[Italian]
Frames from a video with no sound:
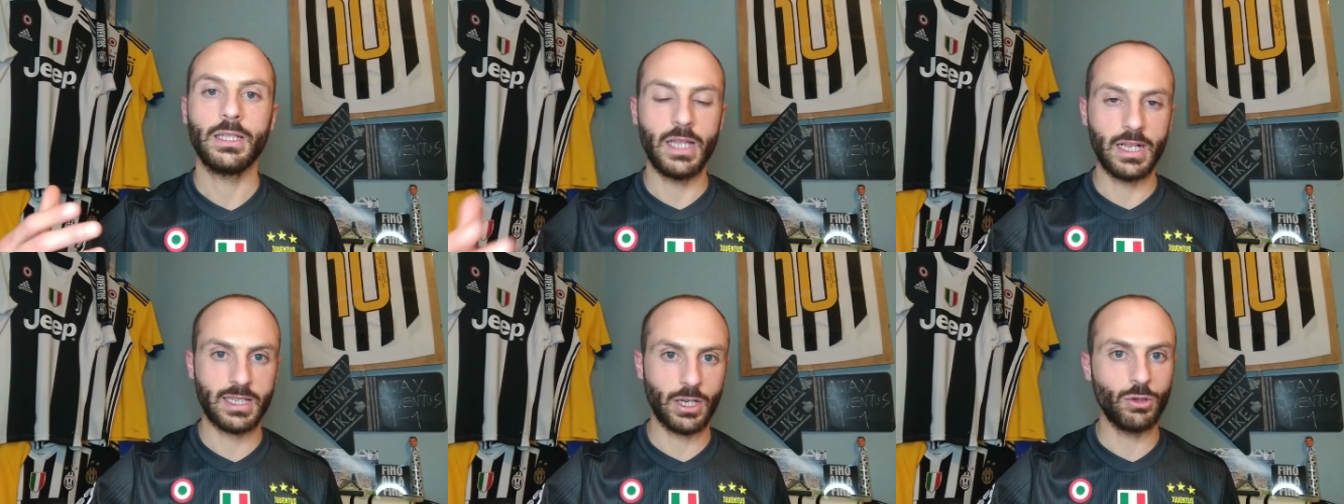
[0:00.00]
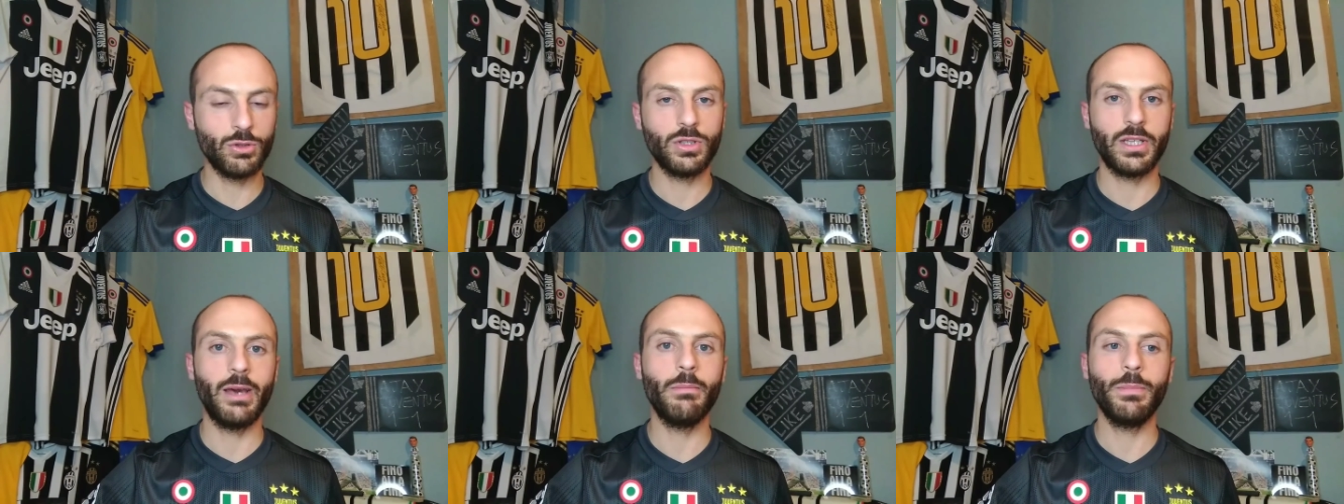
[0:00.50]
nel
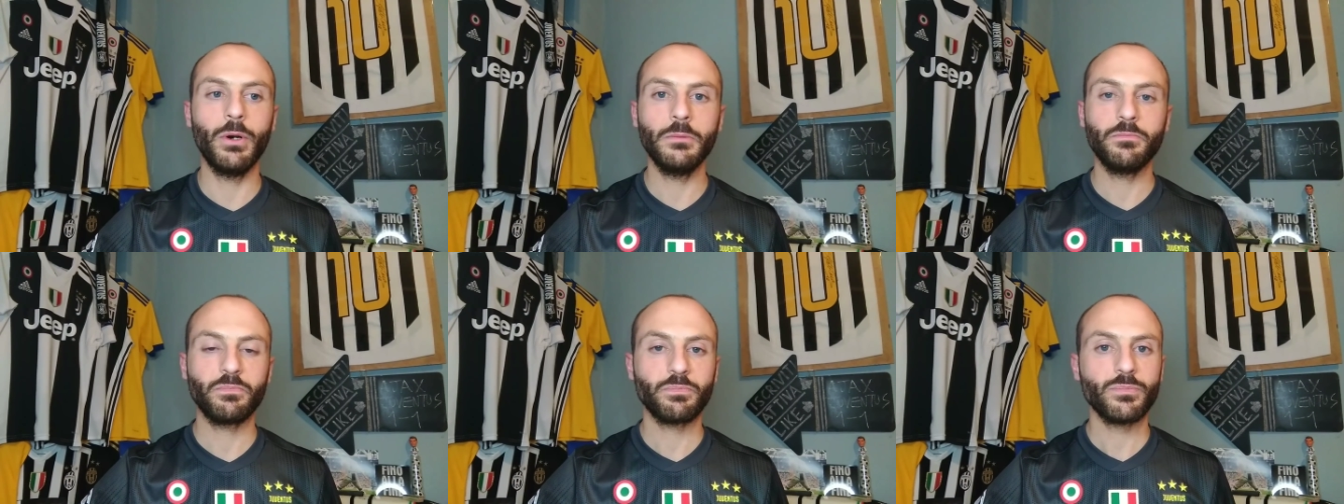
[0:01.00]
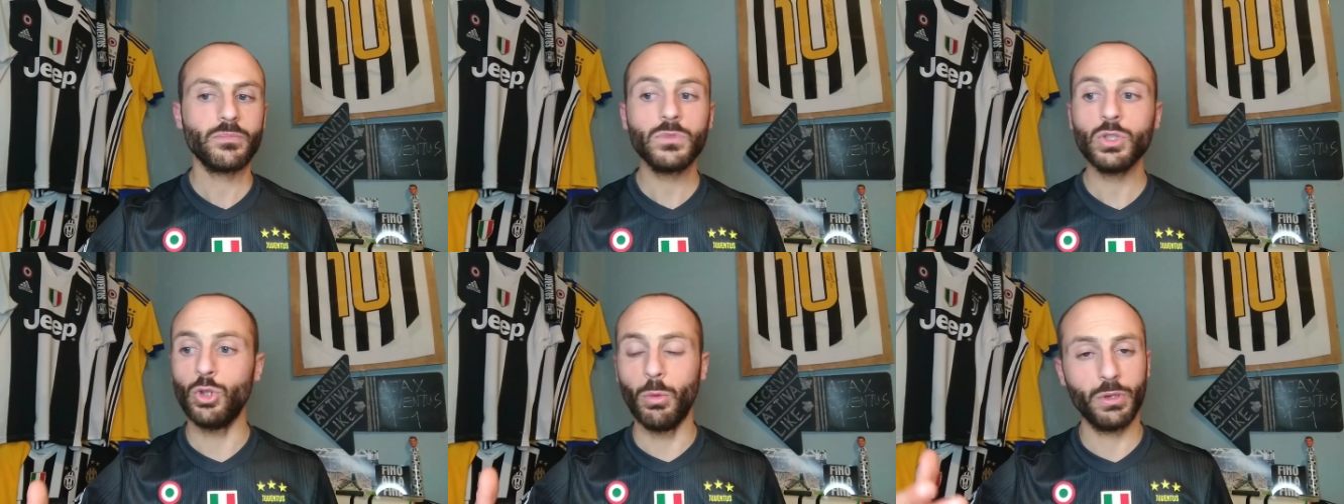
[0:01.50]
secondo tempo.
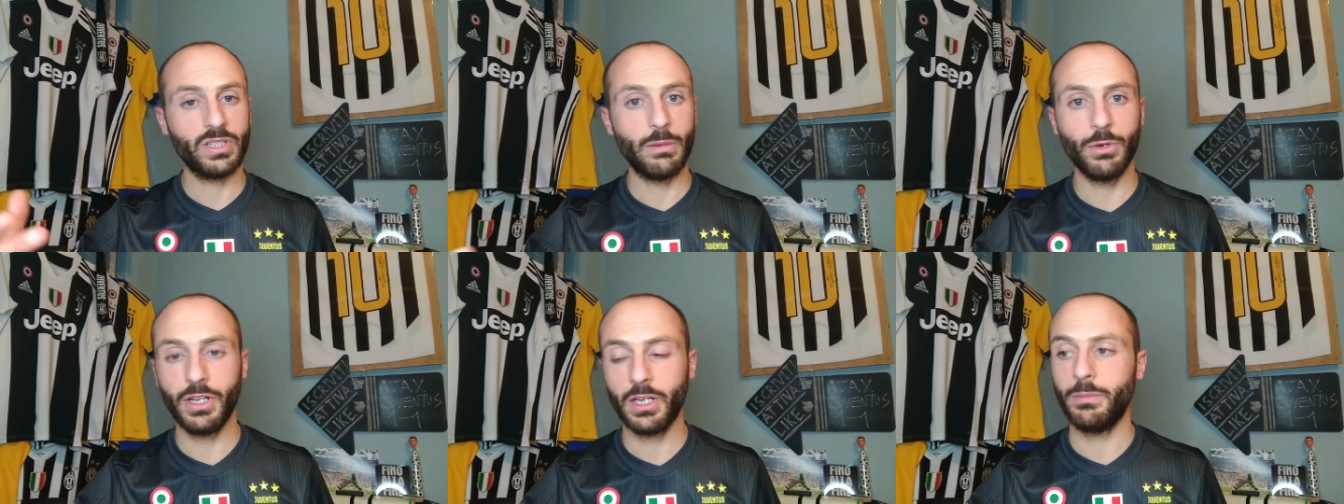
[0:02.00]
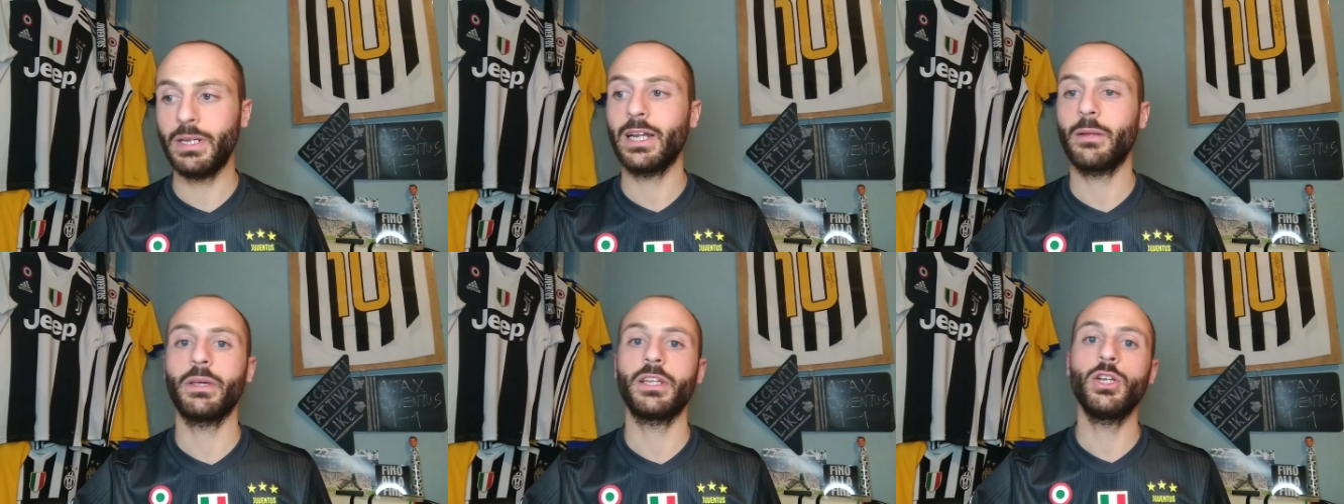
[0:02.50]
Non possiamo
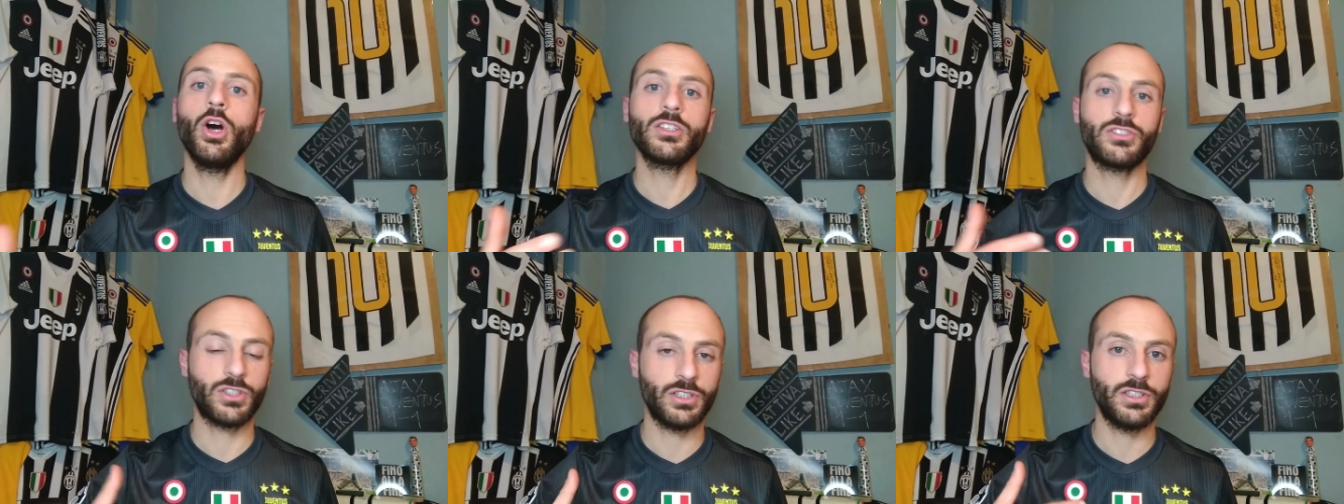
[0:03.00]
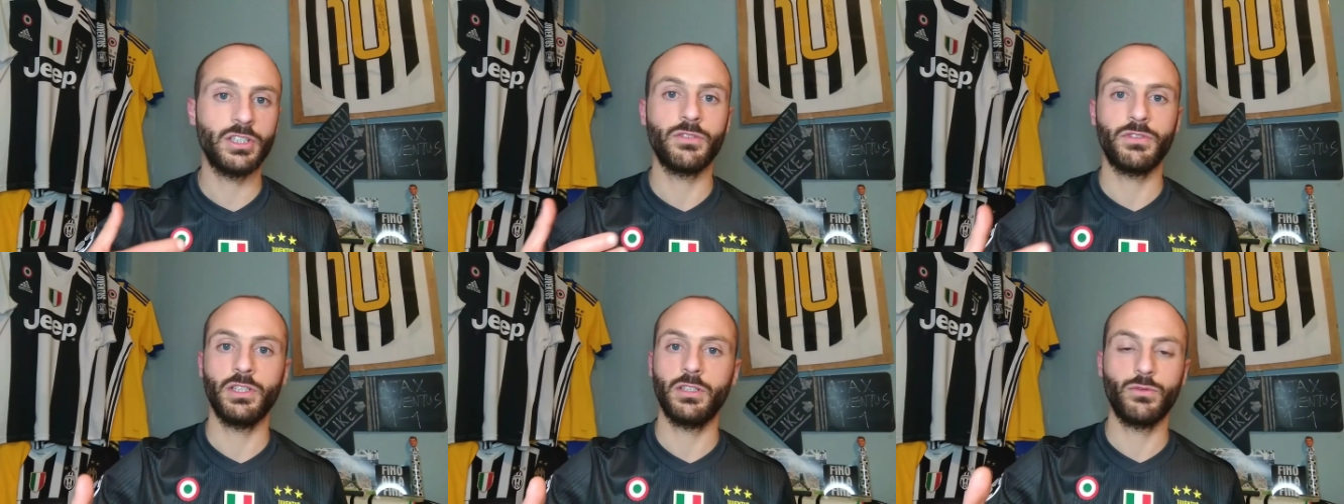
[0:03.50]
recriminare per i nostri tiri
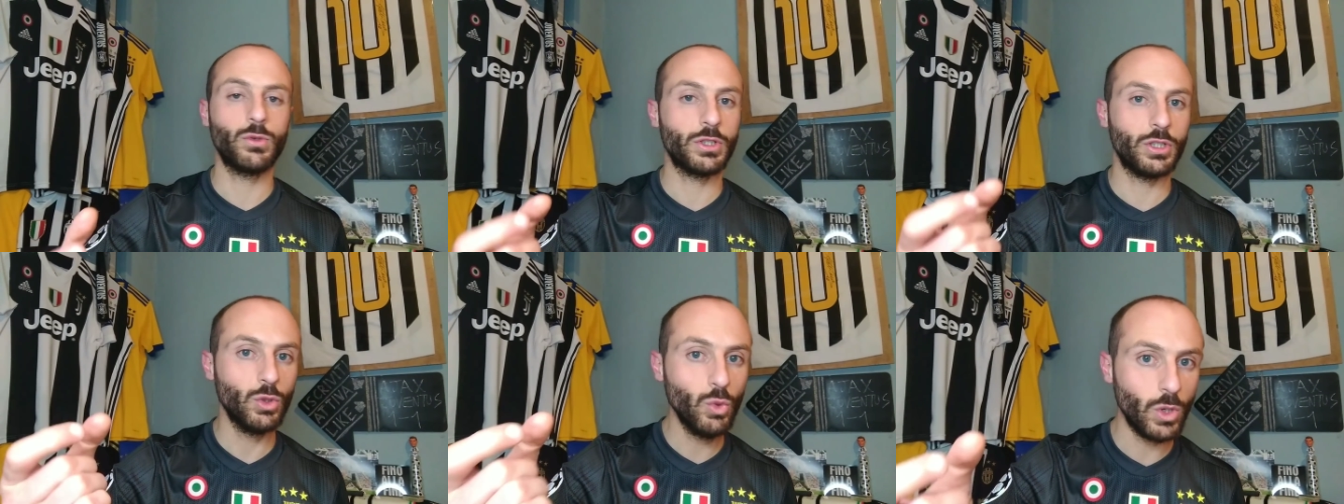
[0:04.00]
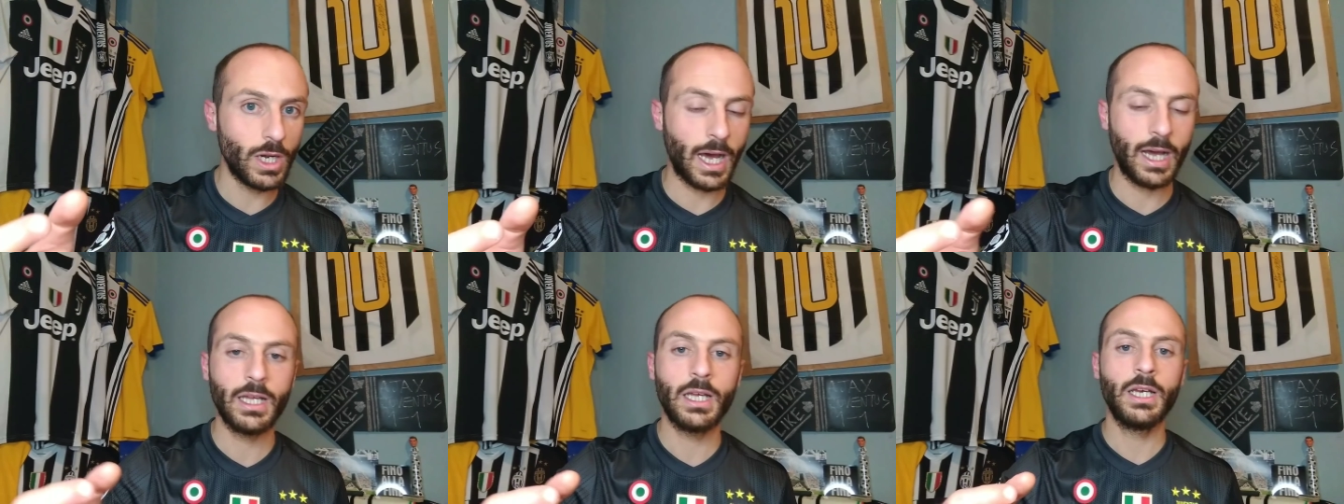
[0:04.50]
finiti fuori di
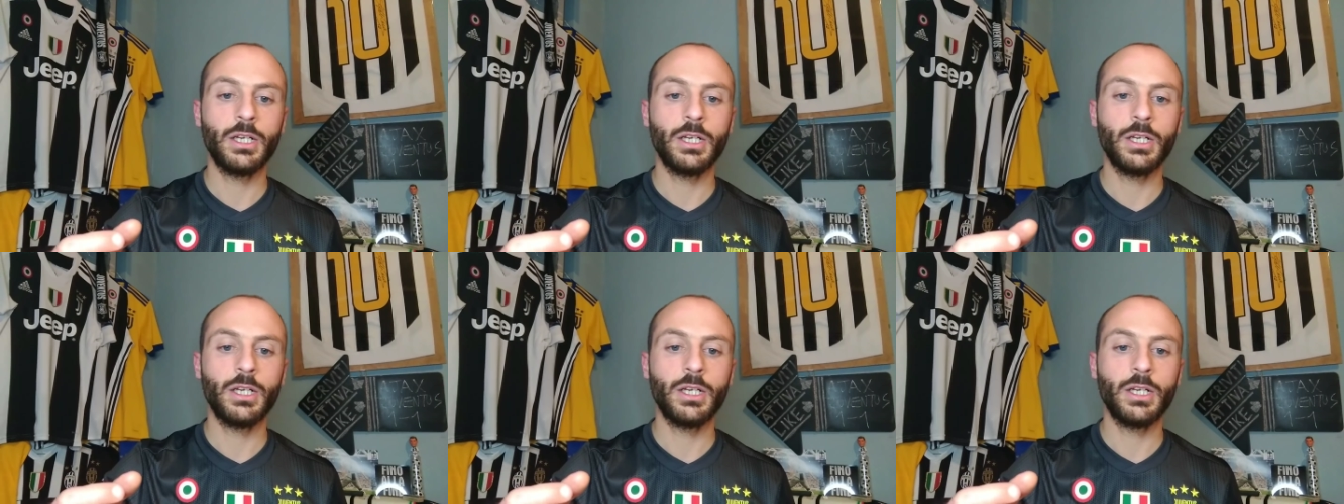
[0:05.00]
nulla,